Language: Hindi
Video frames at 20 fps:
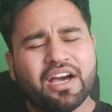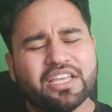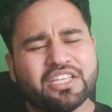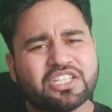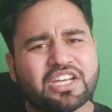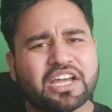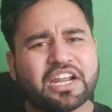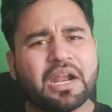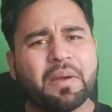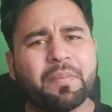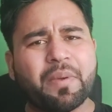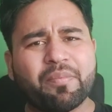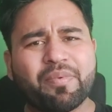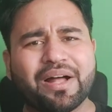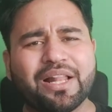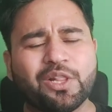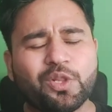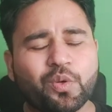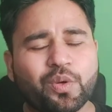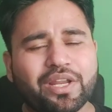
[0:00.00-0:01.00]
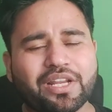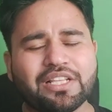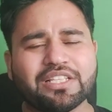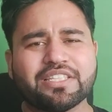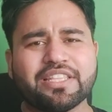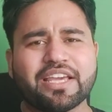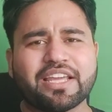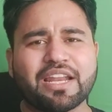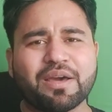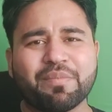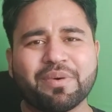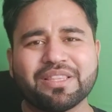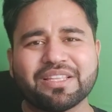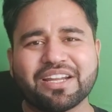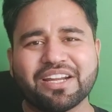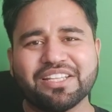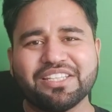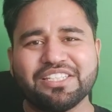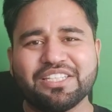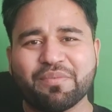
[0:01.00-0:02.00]
इंस्टाग्राम पे फालतू की रील्स देखना
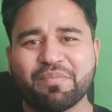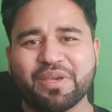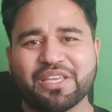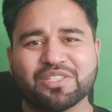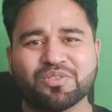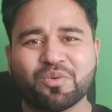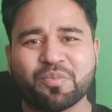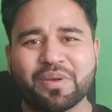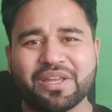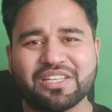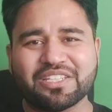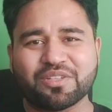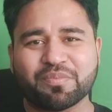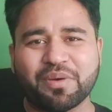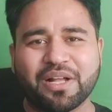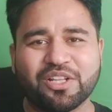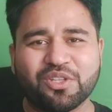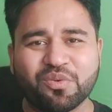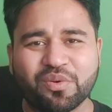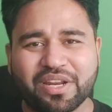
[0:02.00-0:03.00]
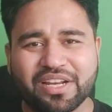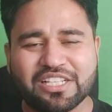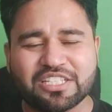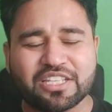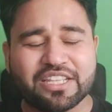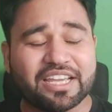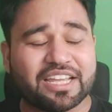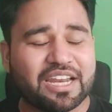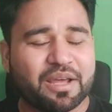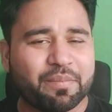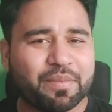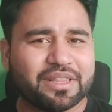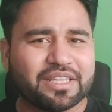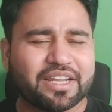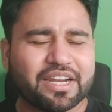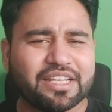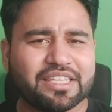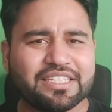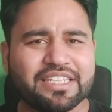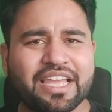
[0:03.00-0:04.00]
बंद कर दीजिए फेसबुक पे फालतू की रील्स देखना
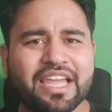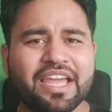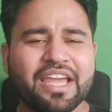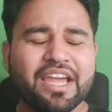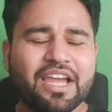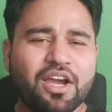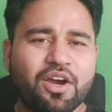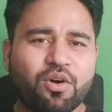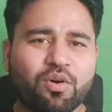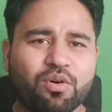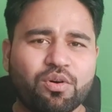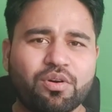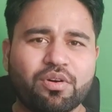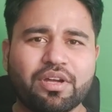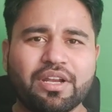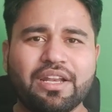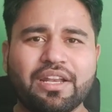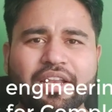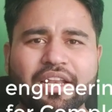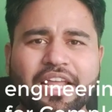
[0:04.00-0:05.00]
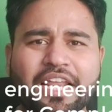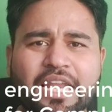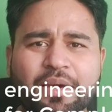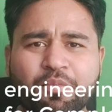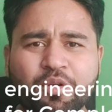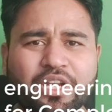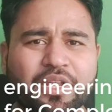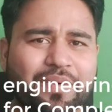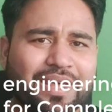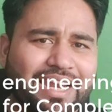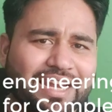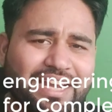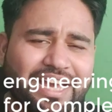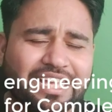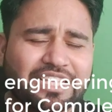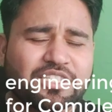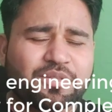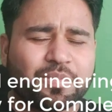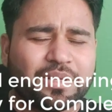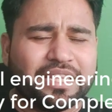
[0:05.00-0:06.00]
बंद कर दीजिए और लैला मुन्नी वाले
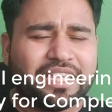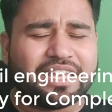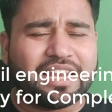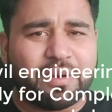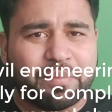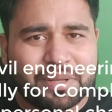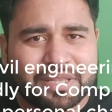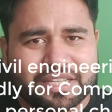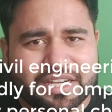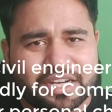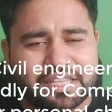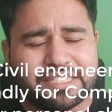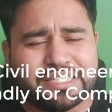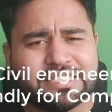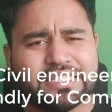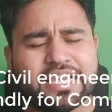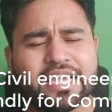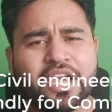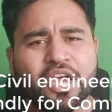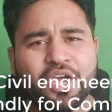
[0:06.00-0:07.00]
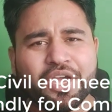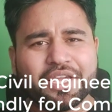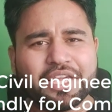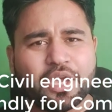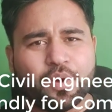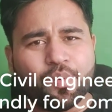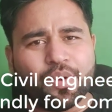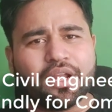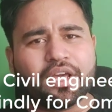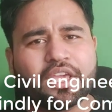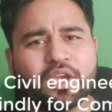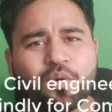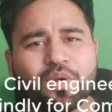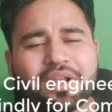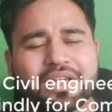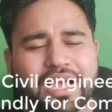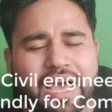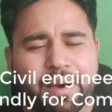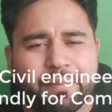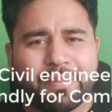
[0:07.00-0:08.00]
डांस देखना बंद कर दीजिए केवल
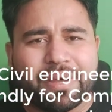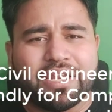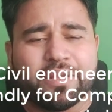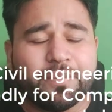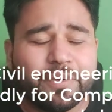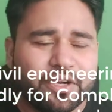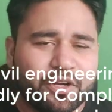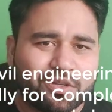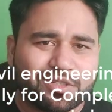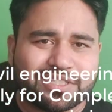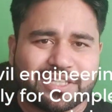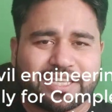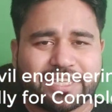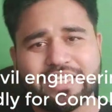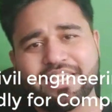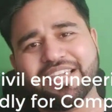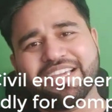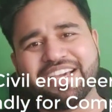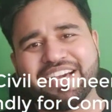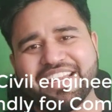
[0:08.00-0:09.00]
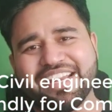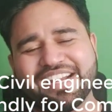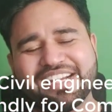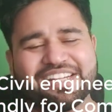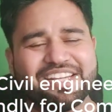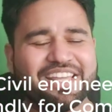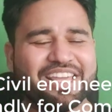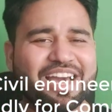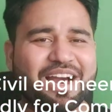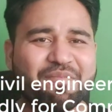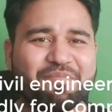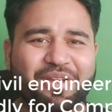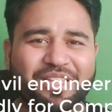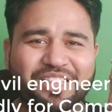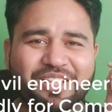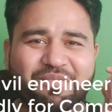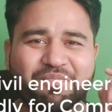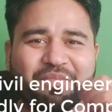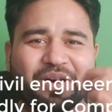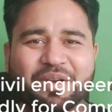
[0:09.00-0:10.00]
केवल काम वाले वीडियोज़ देखिए करेक्ट है आप
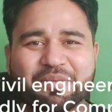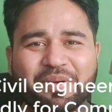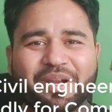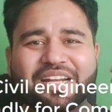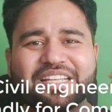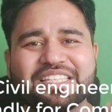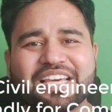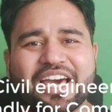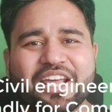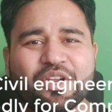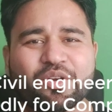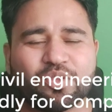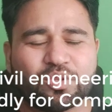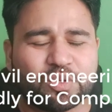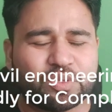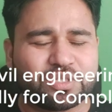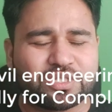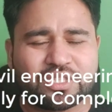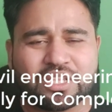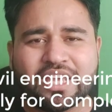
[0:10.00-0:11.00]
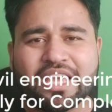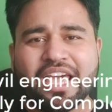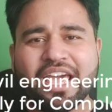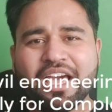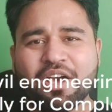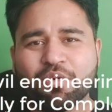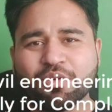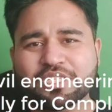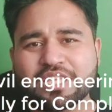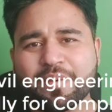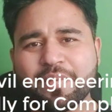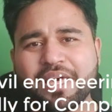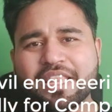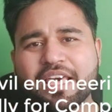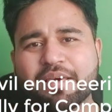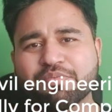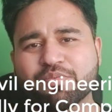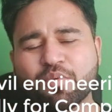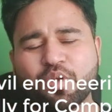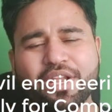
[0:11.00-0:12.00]
एकदम परफेक्ट जा रहे हो दोस्त उसके
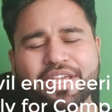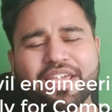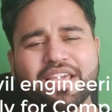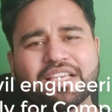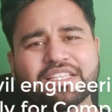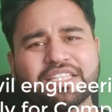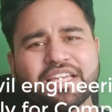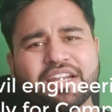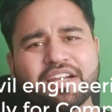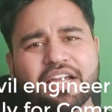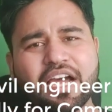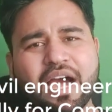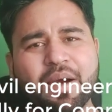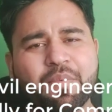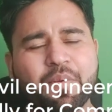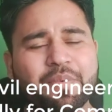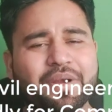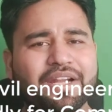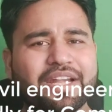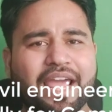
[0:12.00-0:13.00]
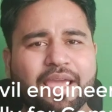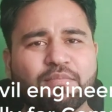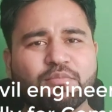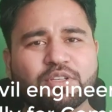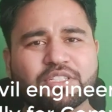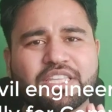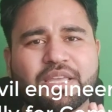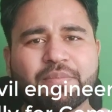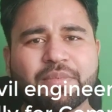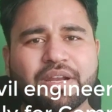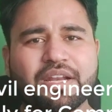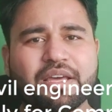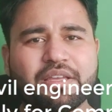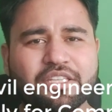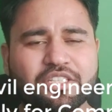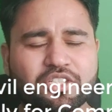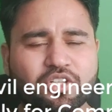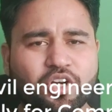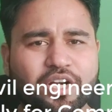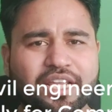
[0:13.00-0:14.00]
बाद आप बोलेंगे कि सर आप अपने टाइम को सेव करना
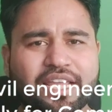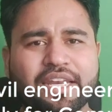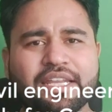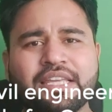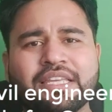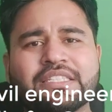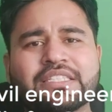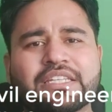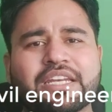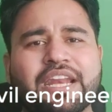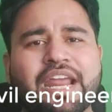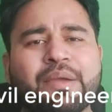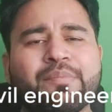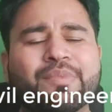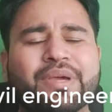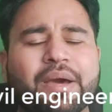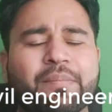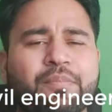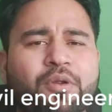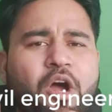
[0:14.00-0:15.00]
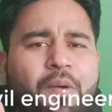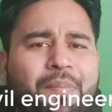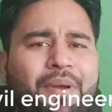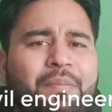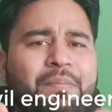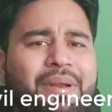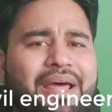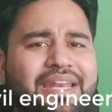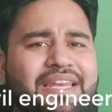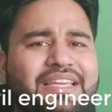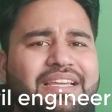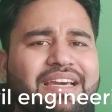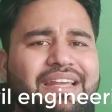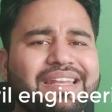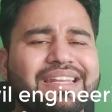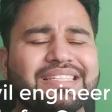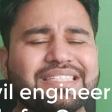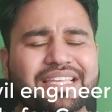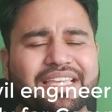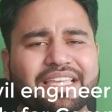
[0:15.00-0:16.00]
स्टार्ट करिए टाइम का प्रॉपर प्लानिंग कर
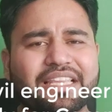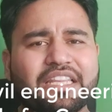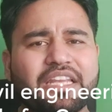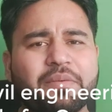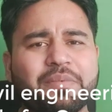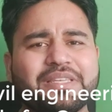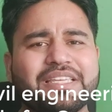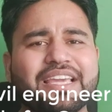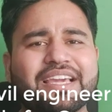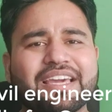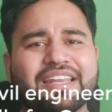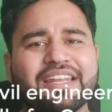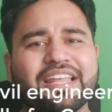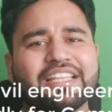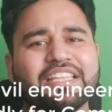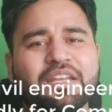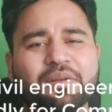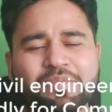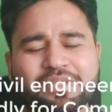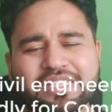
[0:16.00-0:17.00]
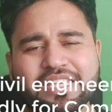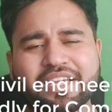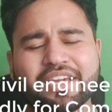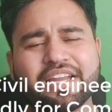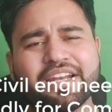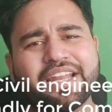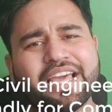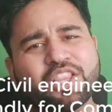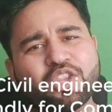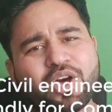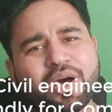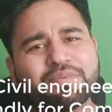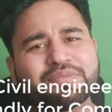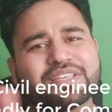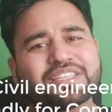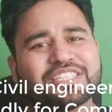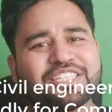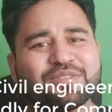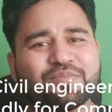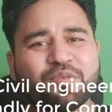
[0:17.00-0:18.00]
लीजिए कितने बजे ये करना है इतने बजे ये करना है तो आप
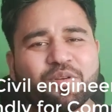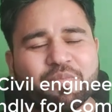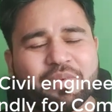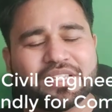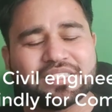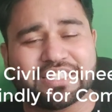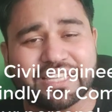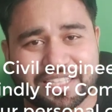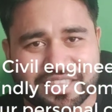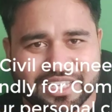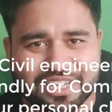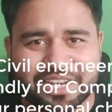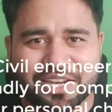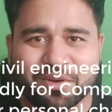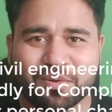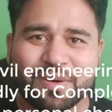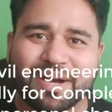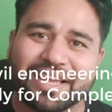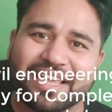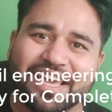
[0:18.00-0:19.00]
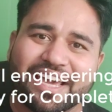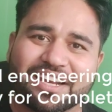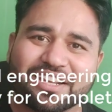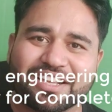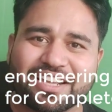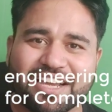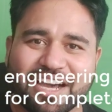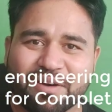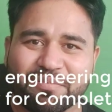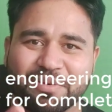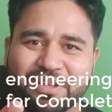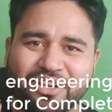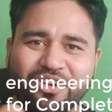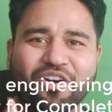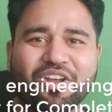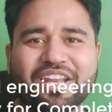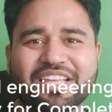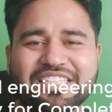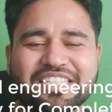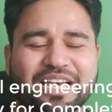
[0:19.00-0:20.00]
सक्सेसफुल बन सकते हैं अरे वाह यार काफ़ी
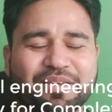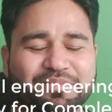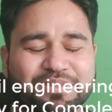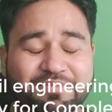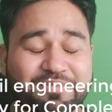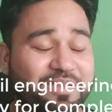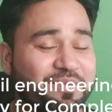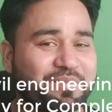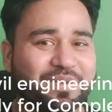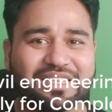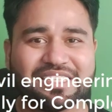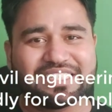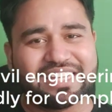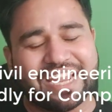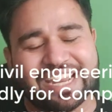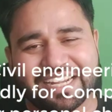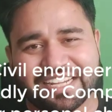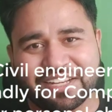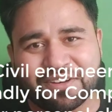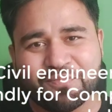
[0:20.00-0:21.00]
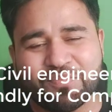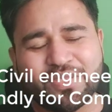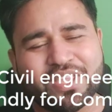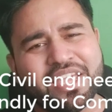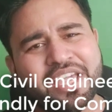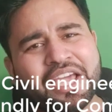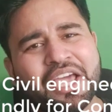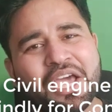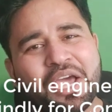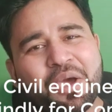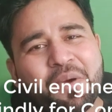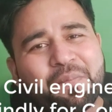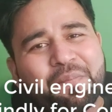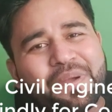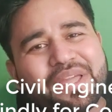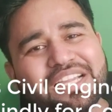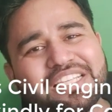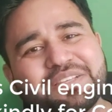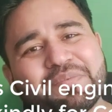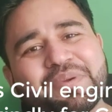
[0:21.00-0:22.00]
नॉलेज है आप सबके पास राइट
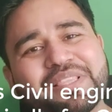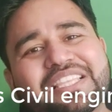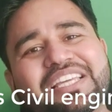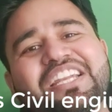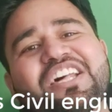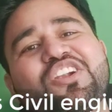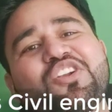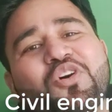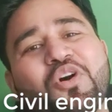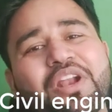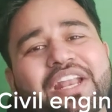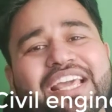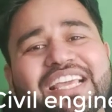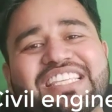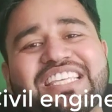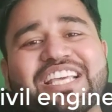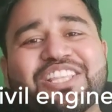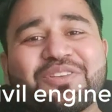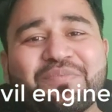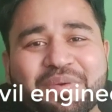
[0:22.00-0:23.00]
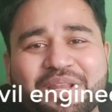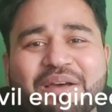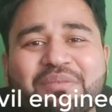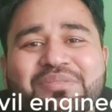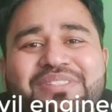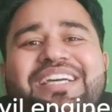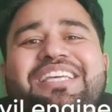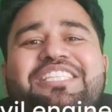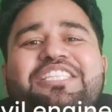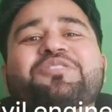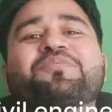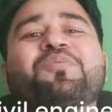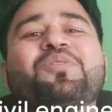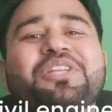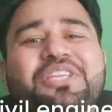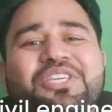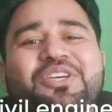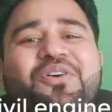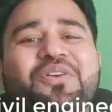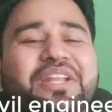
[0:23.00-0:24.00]
फिर जब इतना नॉलेज है तो फिर हम
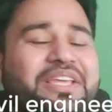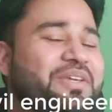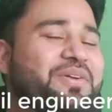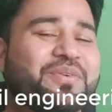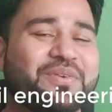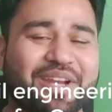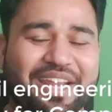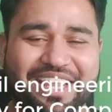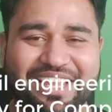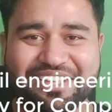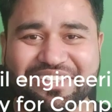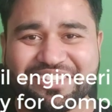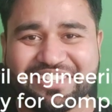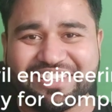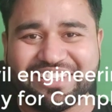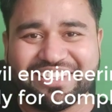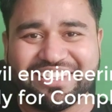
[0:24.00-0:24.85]
सक्सेसफुल क्यों नहीं हो रहे